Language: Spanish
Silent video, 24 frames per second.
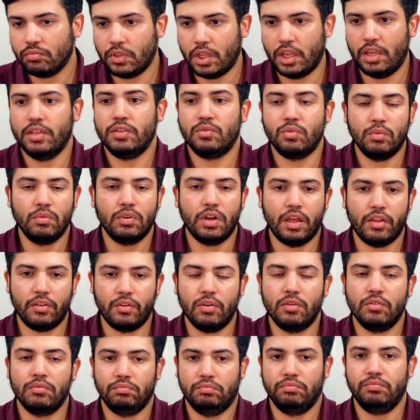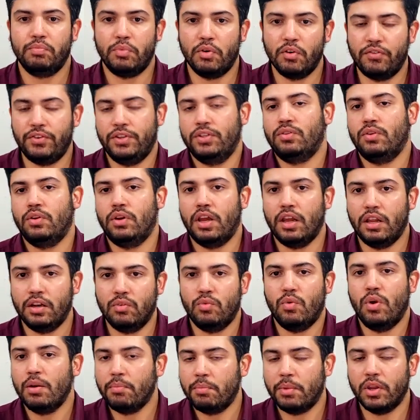es un ladrón profesional,
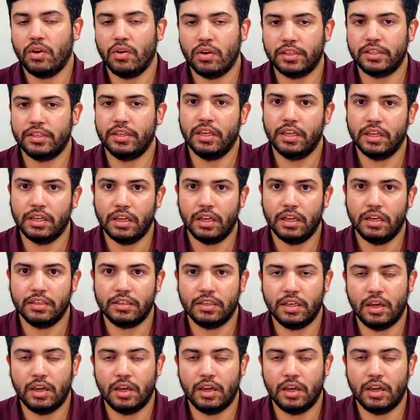o al menos así él se